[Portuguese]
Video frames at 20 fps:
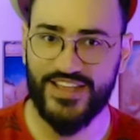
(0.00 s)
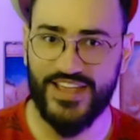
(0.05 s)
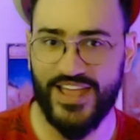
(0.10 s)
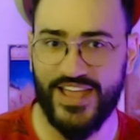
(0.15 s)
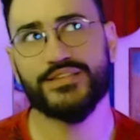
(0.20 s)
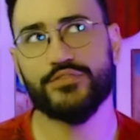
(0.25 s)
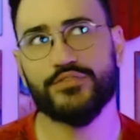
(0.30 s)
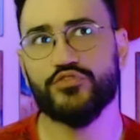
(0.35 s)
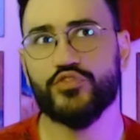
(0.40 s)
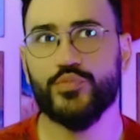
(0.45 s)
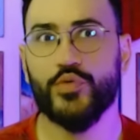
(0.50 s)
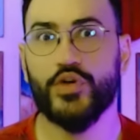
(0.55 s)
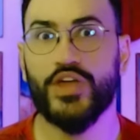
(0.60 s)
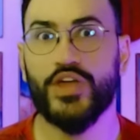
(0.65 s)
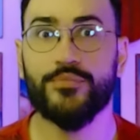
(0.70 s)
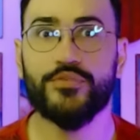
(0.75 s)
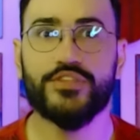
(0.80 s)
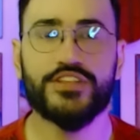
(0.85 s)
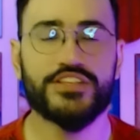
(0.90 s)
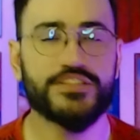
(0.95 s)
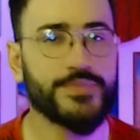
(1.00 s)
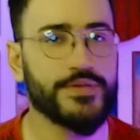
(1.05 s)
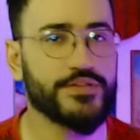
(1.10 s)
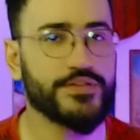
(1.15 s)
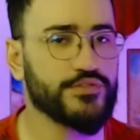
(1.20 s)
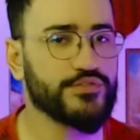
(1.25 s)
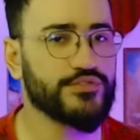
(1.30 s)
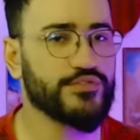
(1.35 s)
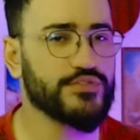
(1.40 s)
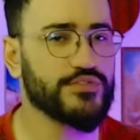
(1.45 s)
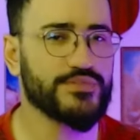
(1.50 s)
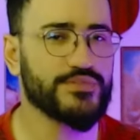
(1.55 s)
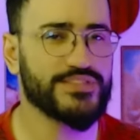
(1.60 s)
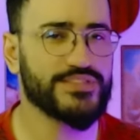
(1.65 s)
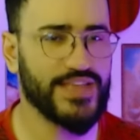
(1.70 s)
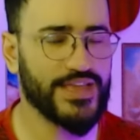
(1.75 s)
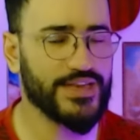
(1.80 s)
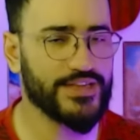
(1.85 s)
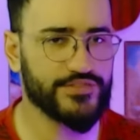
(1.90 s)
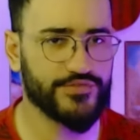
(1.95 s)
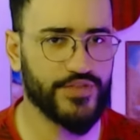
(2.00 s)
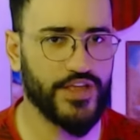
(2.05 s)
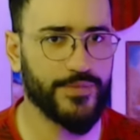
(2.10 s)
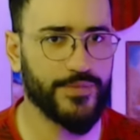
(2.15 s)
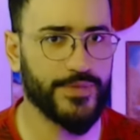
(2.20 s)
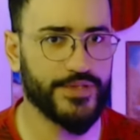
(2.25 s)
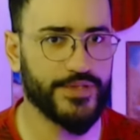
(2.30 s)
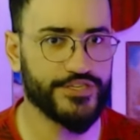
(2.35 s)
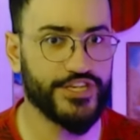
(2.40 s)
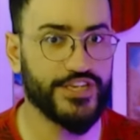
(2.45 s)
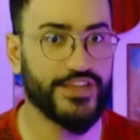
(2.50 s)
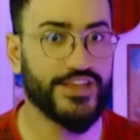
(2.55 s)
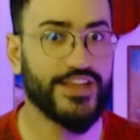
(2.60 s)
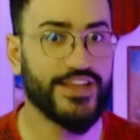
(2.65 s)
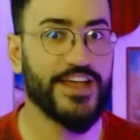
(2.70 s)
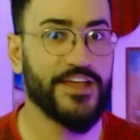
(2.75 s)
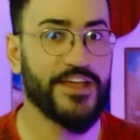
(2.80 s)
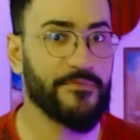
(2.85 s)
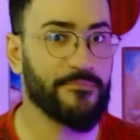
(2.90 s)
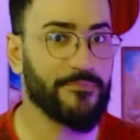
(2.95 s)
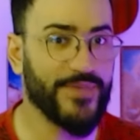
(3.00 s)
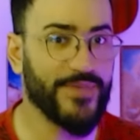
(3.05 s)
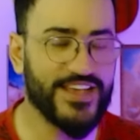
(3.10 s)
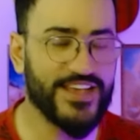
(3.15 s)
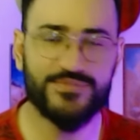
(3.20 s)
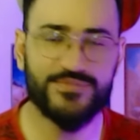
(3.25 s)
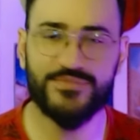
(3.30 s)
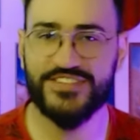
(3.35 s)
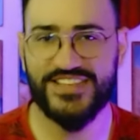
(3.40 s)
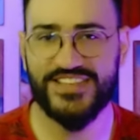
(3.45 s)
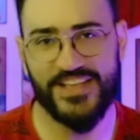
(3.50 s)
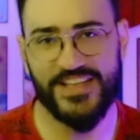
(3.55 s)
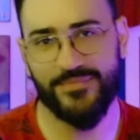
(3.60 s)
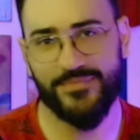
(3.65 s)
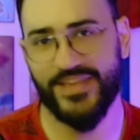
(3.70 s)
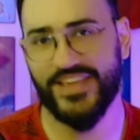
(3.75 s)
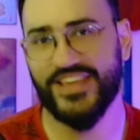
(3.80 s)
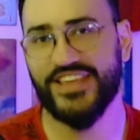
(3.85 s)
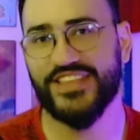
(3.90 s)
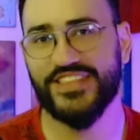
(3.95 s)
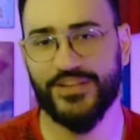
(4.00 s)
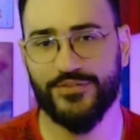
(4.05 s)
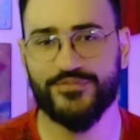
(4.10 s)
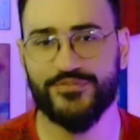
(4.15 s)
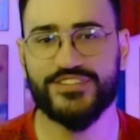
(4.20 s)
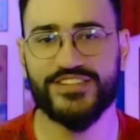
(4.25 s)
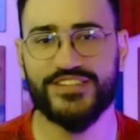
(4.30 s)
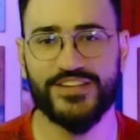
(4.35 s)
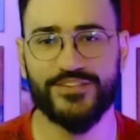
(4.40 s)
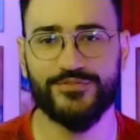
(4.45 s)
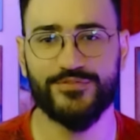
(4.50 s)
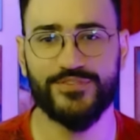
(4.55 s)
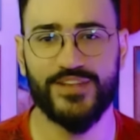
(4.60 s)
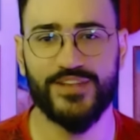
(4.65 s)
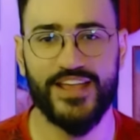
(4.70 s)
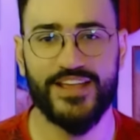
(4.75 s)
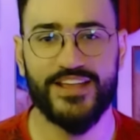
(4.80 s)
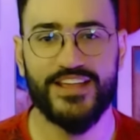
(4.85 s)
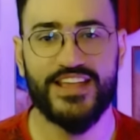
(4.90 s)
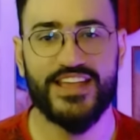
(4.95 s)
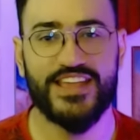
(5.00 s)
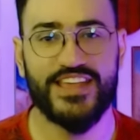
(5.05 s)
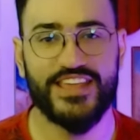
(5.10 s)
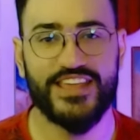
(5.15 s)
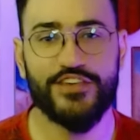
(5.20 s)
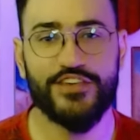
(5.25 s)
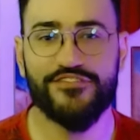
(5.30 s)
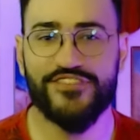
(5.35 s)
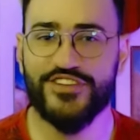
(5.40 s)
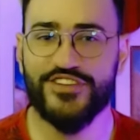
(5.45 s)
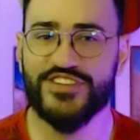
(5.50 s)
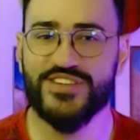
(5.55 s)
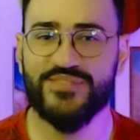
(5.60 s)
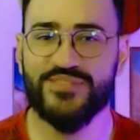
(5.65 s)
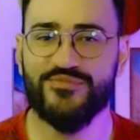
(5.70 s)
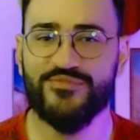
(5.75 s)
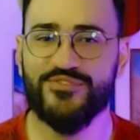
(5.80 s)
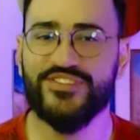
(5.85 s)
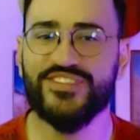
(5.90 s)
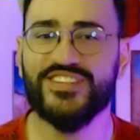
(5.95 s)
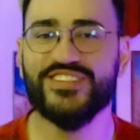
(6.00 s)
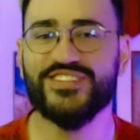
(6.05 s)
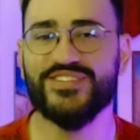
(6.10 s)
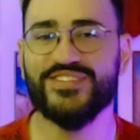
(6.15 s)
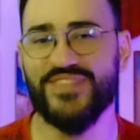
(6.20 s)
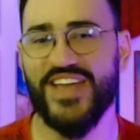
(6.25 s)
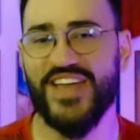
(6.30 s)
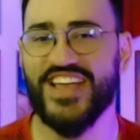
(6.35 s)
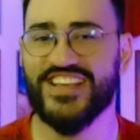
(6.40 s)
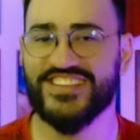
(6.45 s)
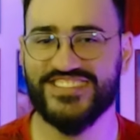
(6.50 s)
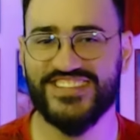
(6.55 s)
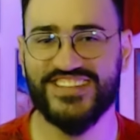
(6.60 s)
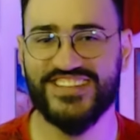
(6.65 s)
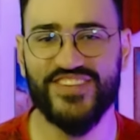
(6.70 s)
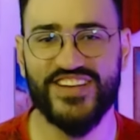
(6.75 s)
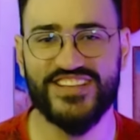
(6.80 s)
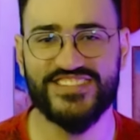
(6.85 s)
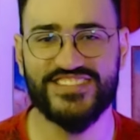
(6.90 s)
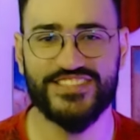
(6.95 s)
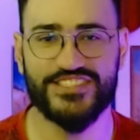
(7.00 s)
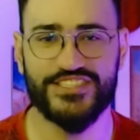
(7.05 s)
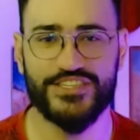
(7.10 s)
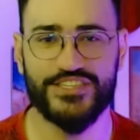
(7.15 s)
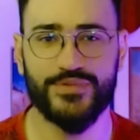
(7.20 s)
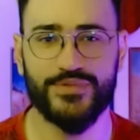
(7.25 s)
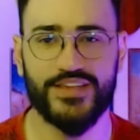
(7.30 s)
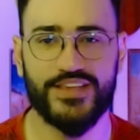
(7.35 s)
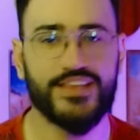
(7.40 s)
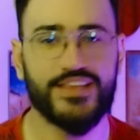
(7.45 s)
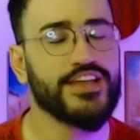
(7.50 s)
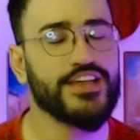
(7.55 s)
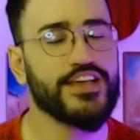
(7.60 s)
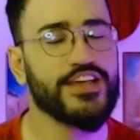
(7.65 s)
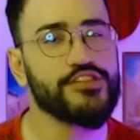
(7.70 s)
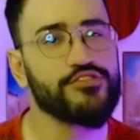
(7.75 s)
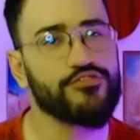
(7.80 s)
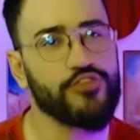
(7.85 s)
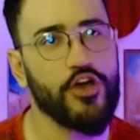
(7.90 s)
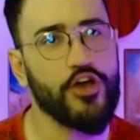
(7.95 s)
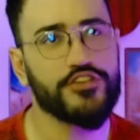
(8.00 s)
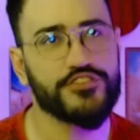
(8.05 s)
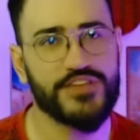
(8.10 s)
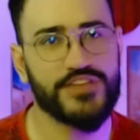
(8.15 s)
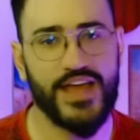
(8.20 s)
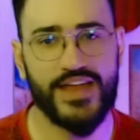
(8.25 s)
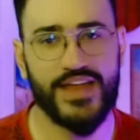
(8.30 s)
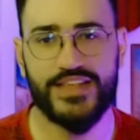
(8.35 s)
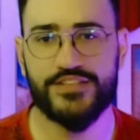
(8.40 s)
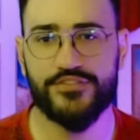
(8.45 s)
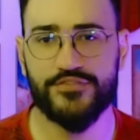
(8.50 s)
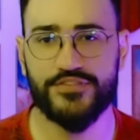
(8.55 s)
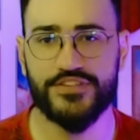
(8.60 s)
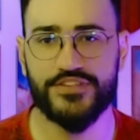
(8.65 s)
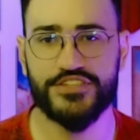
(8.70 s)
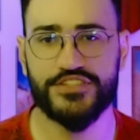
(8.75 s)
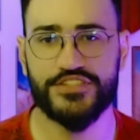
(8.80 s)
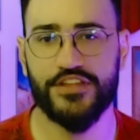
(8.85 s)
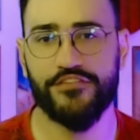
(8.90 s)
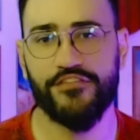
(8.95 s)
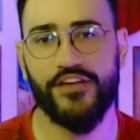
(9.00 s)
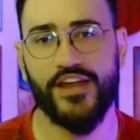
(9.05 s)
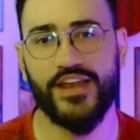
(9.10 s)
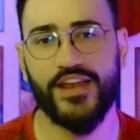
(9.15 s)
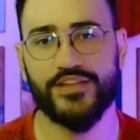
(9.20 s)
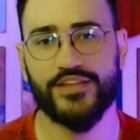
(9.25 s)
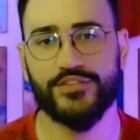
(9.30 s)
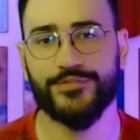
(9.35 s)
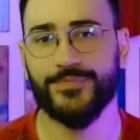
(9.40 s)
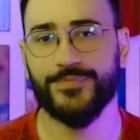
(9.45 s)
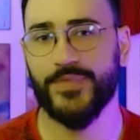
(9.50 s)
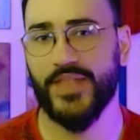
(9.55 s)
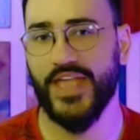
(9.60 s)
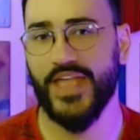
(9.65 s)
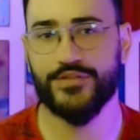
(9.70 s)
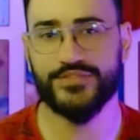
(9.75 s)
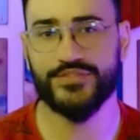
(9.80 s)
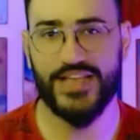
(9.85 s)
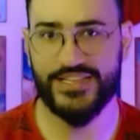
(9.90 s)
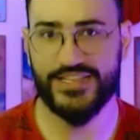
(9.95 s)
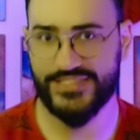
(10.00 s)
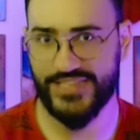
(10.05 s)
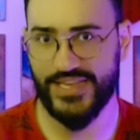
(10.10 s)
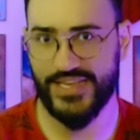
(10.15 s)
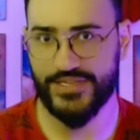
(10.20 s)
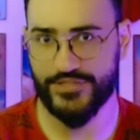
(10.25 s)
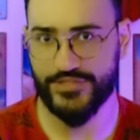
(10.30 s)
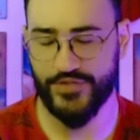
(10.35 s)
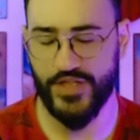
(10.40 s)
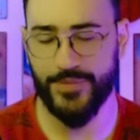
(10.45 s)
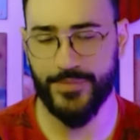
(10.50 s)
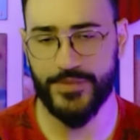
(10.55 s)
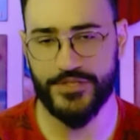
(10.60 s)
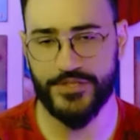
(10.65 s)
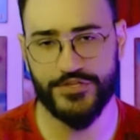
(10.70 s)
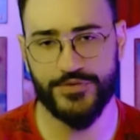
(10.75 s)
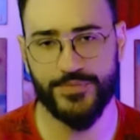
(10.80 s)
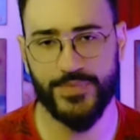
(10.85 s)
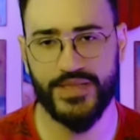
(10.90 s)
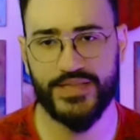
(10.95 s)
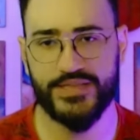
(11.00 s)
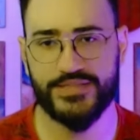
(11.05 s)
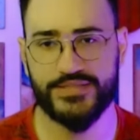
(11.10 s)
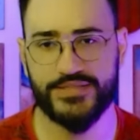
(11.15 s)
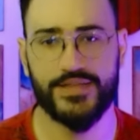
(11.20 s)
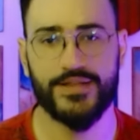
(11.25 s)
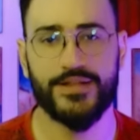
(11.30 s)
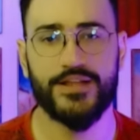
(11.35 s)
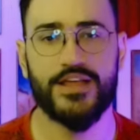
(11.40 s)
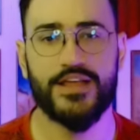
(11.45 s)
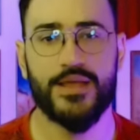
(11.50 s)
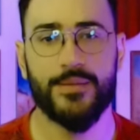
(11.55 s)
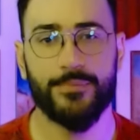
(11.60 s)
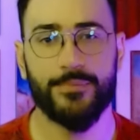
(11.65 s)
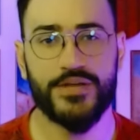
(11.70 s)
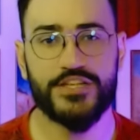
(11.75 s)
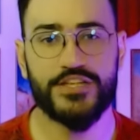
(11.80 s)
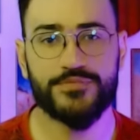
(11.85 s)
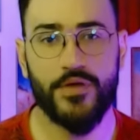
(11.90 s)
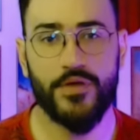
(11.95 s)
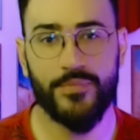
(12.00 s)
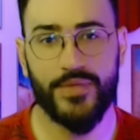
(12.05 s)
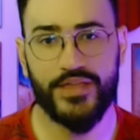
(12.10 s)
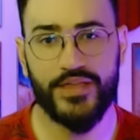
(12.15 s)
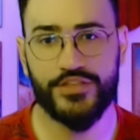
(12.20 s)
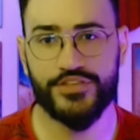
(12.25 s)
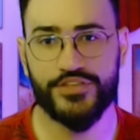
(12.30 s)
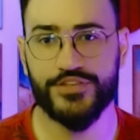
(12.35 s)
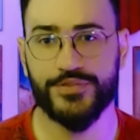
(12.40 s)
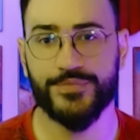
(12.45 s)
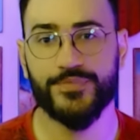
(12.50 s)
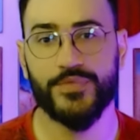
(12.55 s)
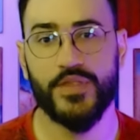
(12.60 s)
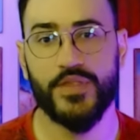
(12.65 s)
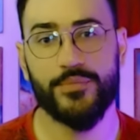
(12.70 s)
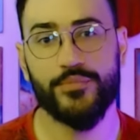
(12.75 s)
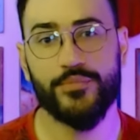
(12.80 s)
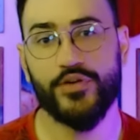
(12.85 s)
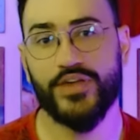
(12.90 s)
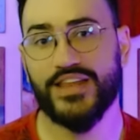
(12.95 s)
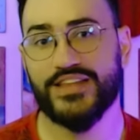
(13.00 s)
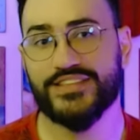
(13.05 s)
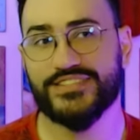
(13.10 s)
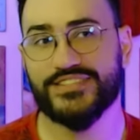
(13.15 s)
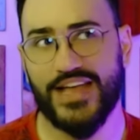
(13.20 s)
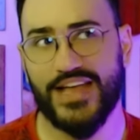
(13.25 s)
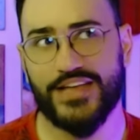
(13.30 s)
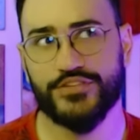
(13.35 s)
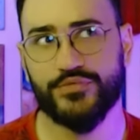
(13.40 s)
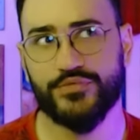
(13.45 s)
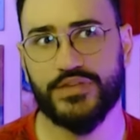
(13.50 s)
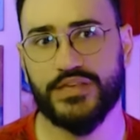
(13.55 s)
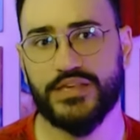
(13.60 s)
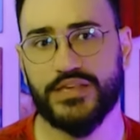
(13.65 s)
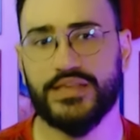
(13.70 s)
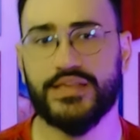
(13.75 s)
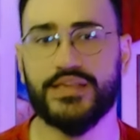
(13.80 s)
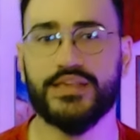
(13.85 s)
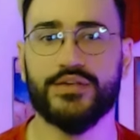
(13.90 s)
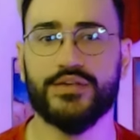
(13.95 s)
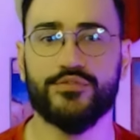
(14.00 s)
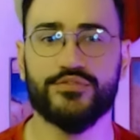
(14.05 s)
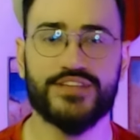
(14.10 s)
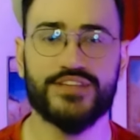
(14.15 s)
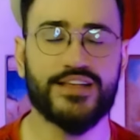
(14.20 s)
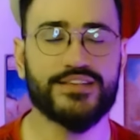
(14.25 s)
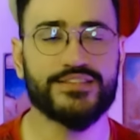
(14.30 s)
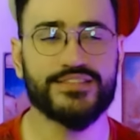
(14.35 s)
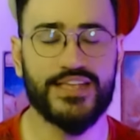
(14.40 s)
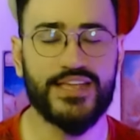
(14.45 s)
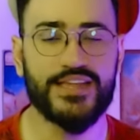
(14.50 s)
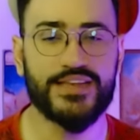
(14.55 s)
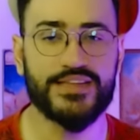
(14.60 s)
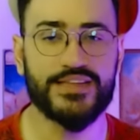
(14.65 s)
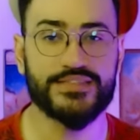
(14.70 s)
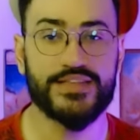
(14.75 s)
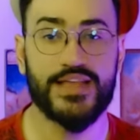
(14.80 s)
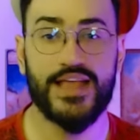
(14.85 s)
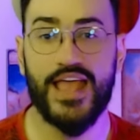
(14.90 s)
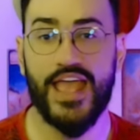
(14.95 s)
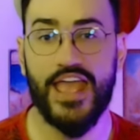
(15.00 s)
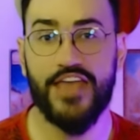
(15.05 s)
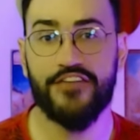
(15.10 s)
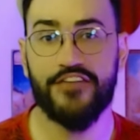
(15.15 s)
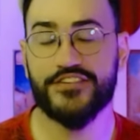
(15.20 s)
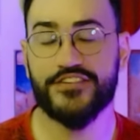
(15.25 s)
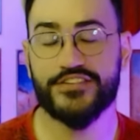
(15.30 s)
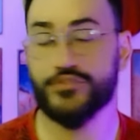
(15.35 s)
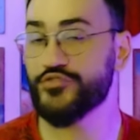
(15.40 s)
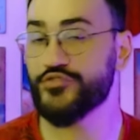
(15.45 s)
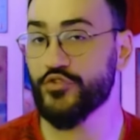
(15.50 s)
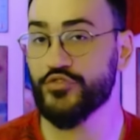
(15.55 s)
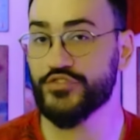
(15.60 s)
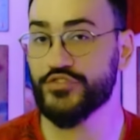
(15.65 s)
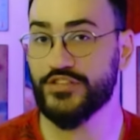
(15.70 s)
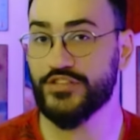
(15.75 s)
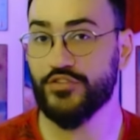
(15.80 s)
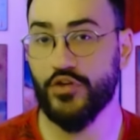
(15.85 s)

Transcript: E segundo, porque muitas pessoas usam cenas no RPG mesmo sem saber que estão usando, né? E eu vejo que muito mestre mais antigo aí torce o nariz quando a gente está falando em usar cenas no RPG de mesa, principalmente porque eles acham que usar cenas é fazer o jogo